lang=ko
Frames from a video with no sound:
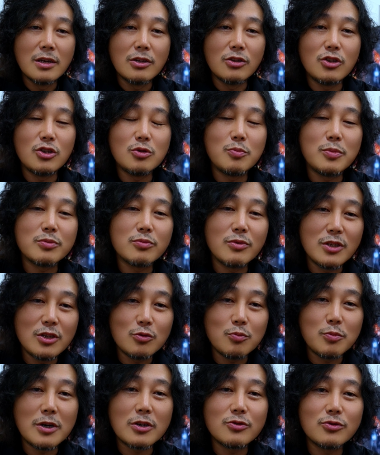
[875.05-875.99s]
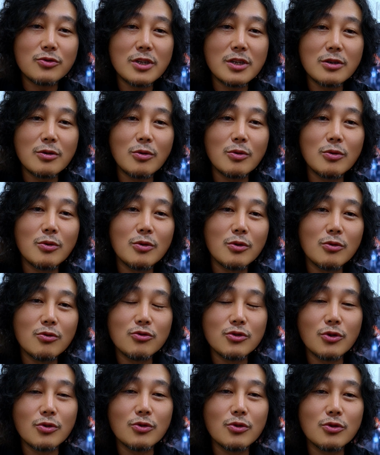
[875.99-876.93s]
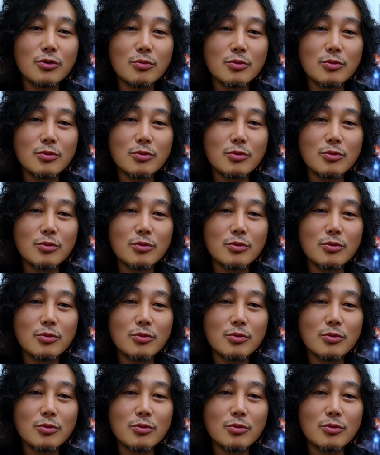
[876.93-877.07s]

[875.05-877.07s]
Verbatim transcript: 뒤죽, 뒤죽박죽일 거고 구성도